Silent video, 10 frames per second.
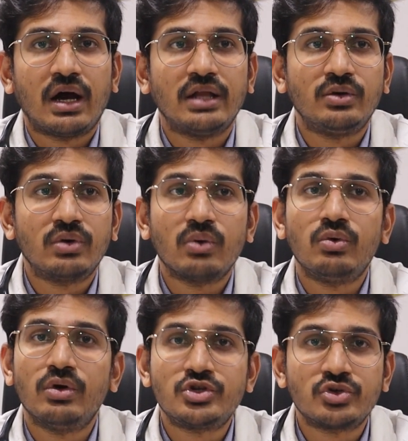అది కూడా
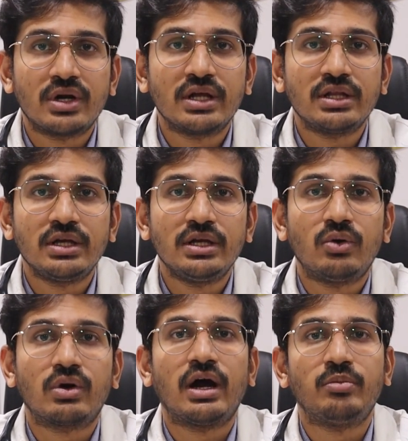ఉండొచ్చు అనేది
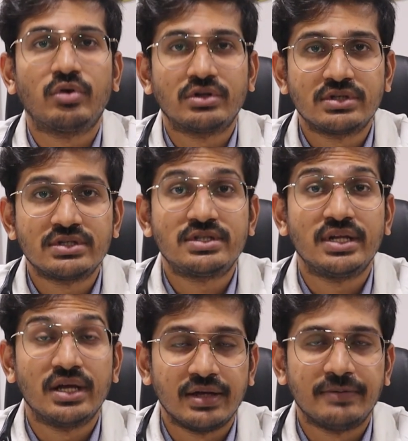ఒక హైపోథసిస్
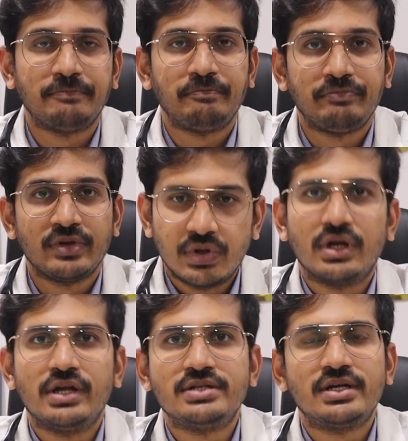థియరీ
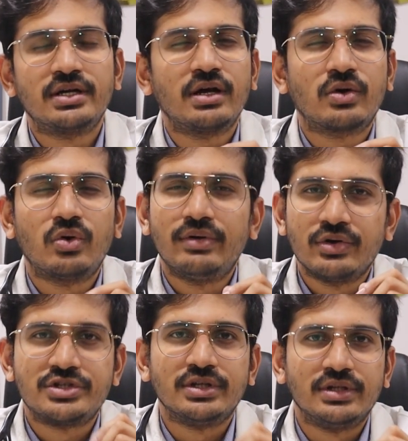రీసెంట్గా కోవిడ్
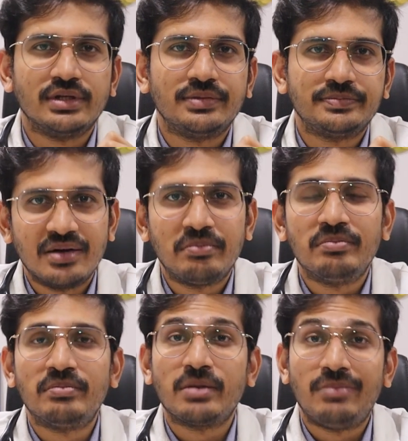వచ్చింది
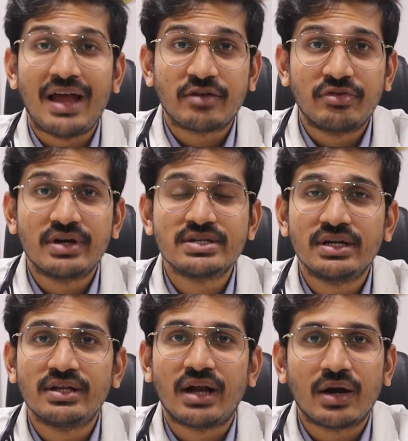మరి బ్లాక్ ఫంగస్
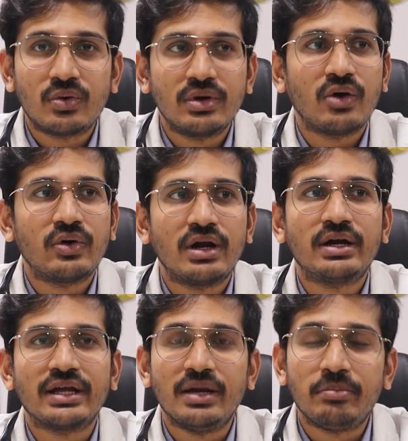అనేది రాకుండా
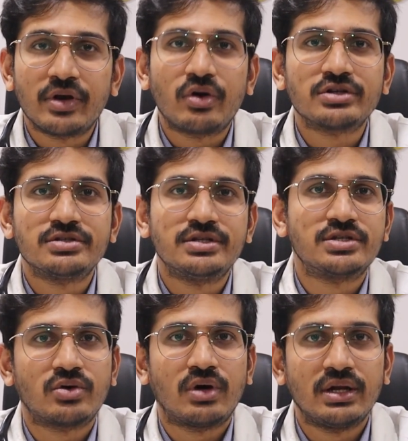ఉండాలంటే ఏం ప్రికాషన్స్
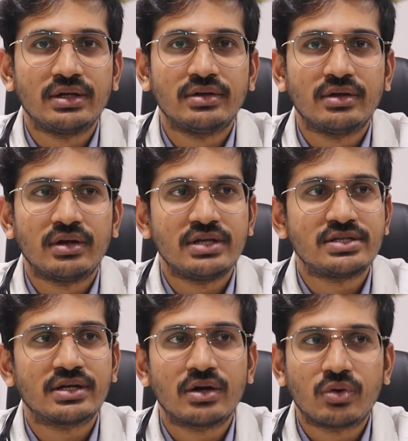తీసుకోవాలి
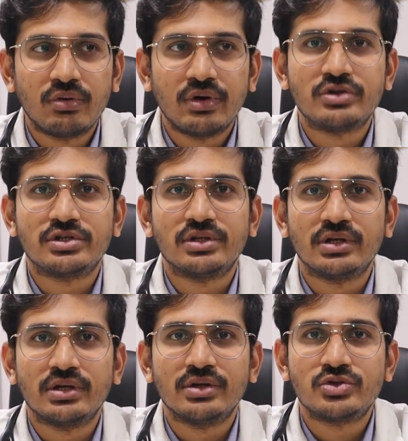రీసెంట్గా కోవిడ్
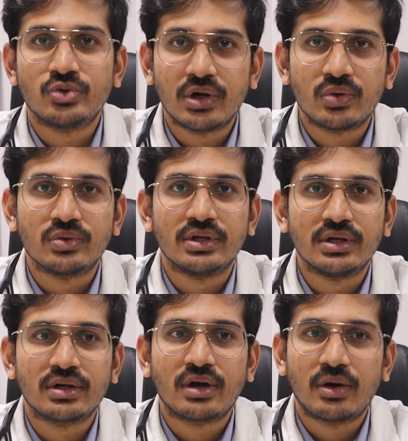వచ్చింది షుగర్ ఉంది
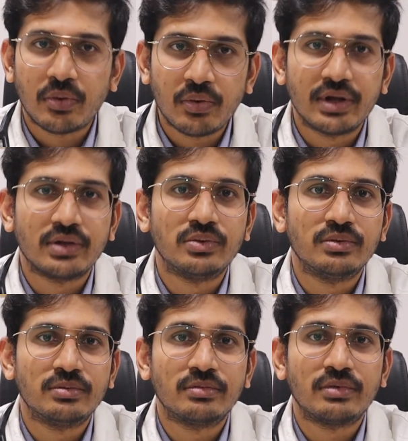కంట్రోల్ లేదు
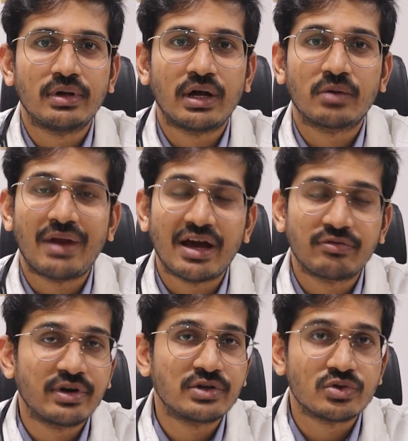నాకు బ్లాక్
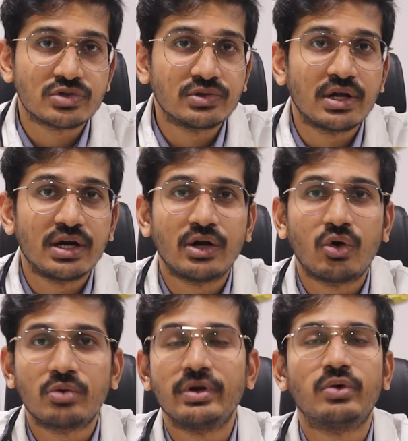ఫంగస్ వస్తుందా అనే
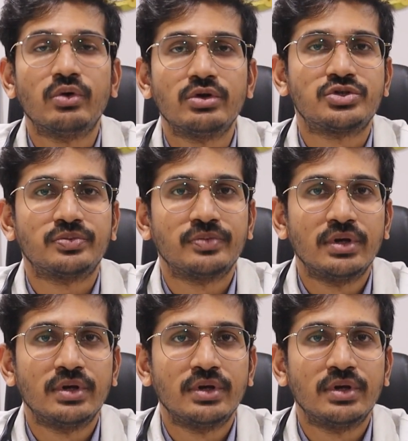డౌట్ మీకు ఉండొచ్చు